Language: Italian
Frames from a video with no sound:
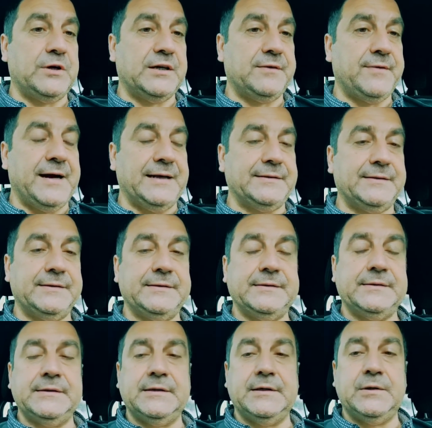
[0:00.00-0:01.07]
arrivati.
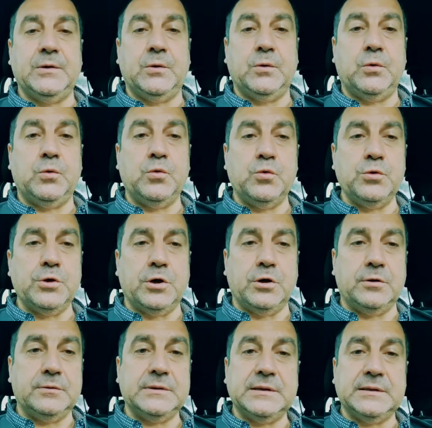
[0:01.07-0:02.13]

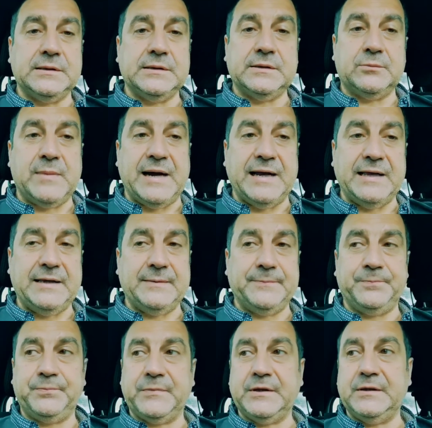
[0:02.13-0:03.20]
Uno eh, ormai
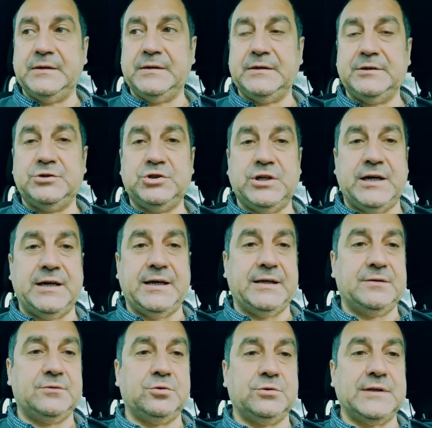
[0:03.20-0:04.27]
eh, c'è
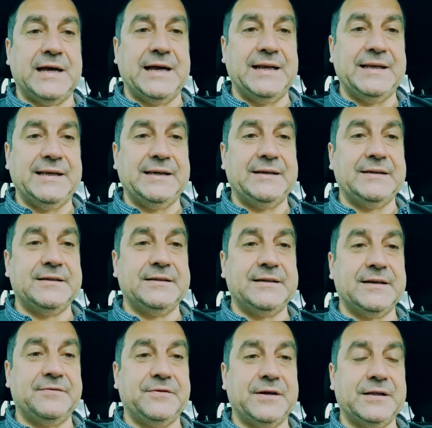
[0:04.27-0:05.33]
totale
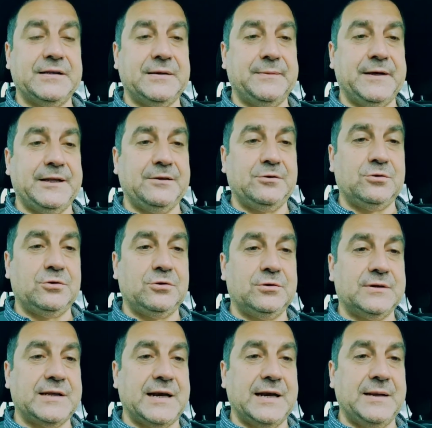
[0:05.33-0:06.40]

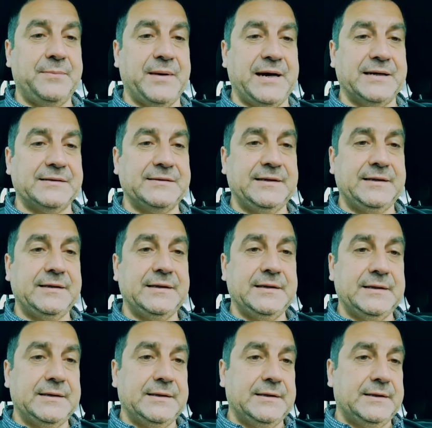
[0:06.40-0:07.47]
raffreddamento tra le parti
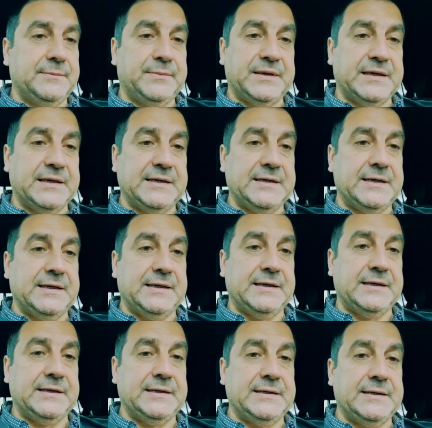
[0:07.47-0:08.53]

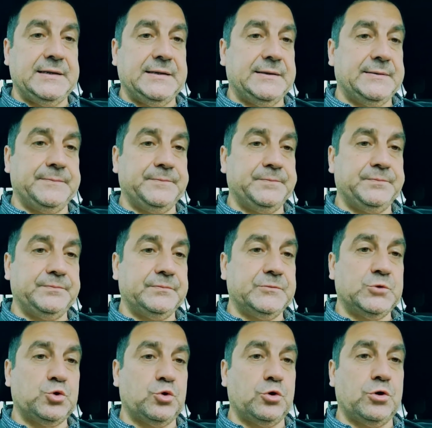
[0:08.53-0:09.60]
perché mm,
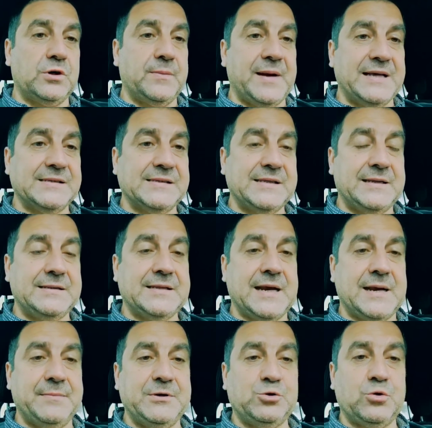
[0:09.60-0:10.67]
sono rimaste
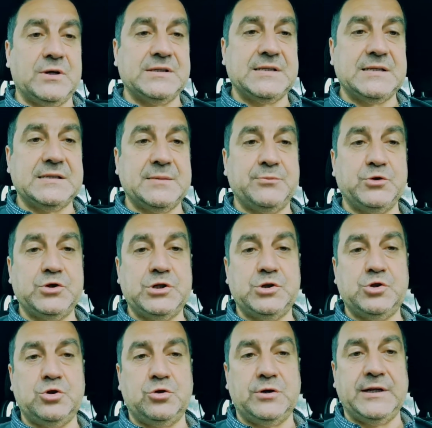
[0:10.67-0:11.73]
entrambi sulla stessa
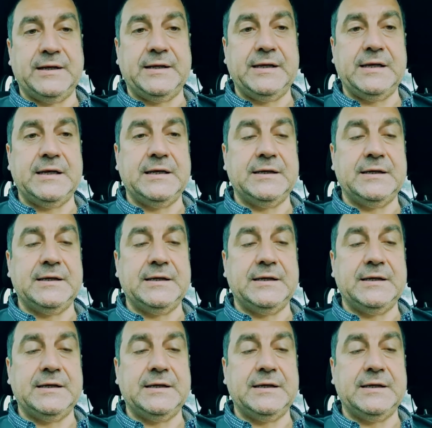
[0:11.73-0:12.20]
posizione. Il,